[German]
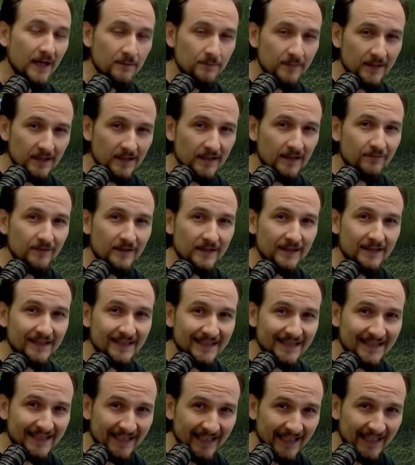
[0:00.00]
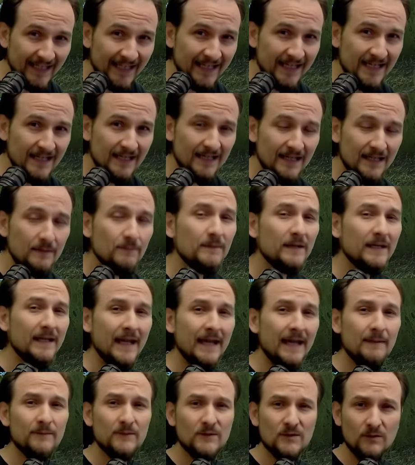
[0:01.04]
mit Level 10 im
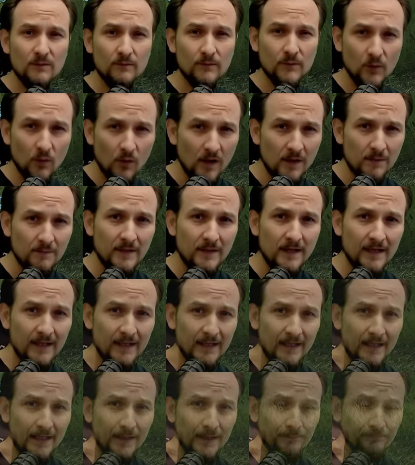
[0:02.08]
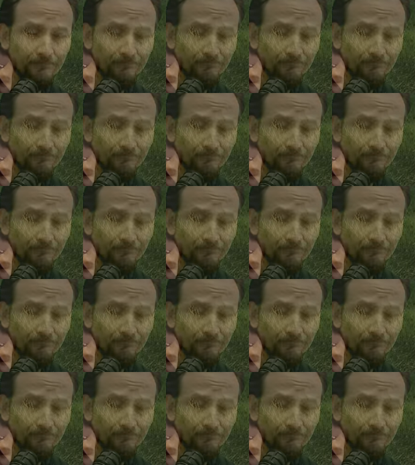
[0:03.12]
Game zum Nordmeer gehen?